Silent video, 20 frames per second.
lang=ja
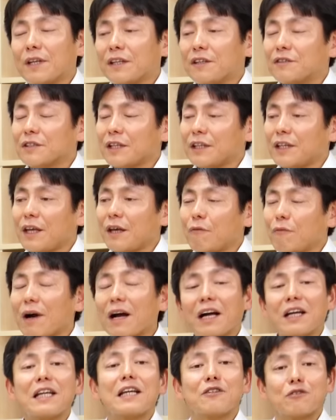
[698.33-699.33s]
なんですかね
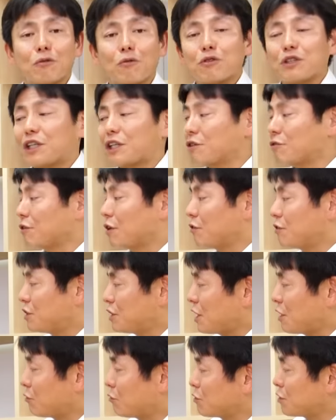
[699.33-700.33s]
分かりやすく教えてくれる
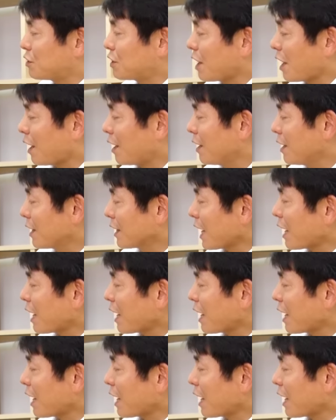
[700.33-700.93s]
事例として、